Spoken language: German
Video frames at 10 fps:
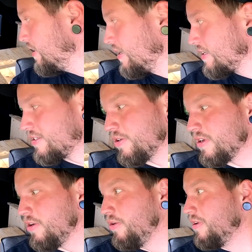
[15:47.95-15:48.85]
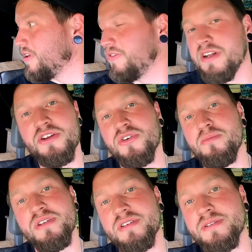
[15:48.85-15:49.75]
Ach, Zockerhöhle, ich werde dich
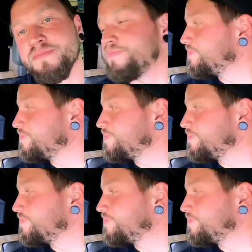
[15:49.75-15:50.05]
vermissen.